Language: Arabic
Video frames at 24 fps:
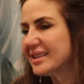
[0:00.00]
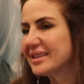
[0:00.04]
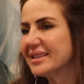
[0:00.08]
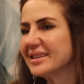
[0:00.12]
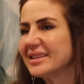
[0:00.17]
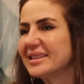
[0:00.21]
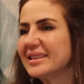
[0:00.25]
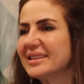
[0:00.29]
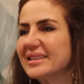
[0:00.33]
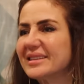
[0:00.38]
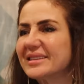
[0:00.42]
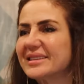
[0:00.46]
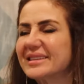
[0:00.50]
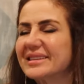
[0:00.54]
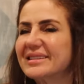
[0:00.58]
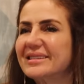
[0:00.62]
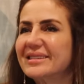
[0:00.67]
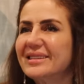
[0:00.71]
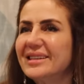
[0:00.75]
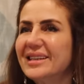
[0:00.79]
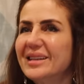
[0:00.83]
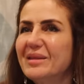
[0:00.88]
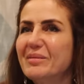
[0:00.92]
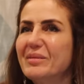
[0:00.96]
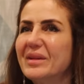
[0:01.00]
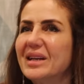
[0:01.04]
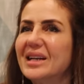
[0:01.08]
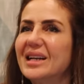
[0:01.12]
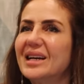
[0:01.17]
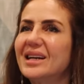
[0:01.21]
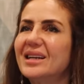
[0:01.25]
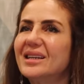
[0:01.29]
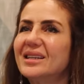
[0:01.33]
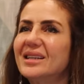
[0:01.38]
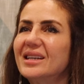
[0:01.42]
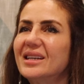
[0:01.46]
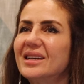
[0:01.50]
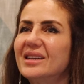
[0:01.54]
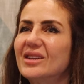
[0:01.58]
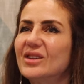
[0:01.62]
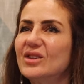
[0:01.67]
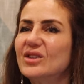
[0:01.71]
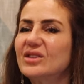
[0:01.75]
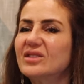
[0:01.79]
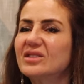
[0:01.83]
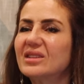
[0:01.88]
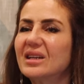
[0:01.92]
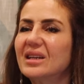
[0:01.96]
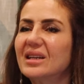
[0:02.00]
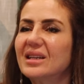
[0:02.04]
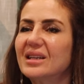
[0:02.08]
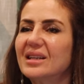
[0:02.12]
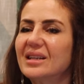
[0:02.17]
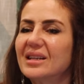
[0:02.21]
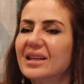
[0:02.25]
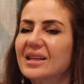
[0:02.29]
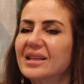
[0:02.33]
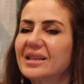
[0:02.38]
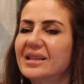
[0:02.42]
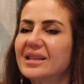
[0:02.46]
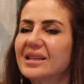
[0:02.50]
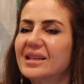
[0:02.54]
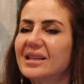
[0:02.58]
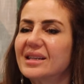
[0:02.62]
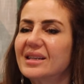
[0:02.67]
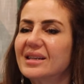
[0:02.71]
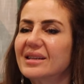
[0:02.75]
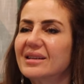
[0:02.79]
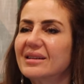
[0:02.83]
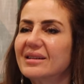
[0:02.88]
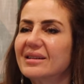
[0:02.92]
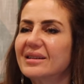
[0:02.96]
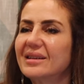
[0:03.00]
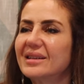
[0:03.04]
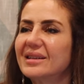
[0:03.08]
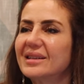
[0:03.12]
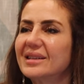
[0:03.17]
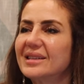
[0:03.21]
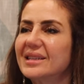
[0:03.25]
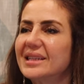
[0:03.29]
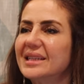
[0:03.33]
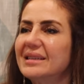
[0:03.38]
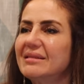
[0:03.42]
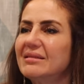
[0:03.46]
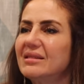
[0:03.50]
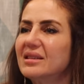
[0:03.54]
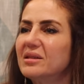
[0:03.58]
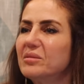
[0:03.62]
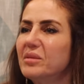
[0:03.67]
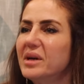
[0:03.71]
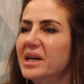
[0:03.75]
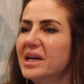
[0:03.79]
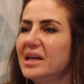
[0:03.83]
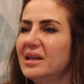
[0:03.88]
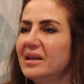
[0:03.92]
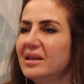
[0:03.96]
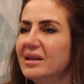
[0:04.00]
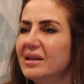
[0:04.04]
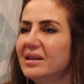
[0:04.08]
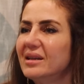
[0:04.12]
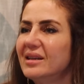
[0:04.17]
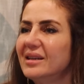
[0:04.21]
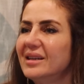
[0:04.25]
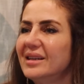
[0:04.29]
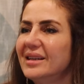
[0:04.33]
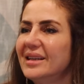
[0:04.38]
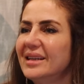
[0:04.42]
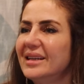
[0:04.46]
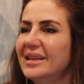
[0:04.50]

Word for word: آه، كثير من الأحيان أسأل عن آه، عن انتمائي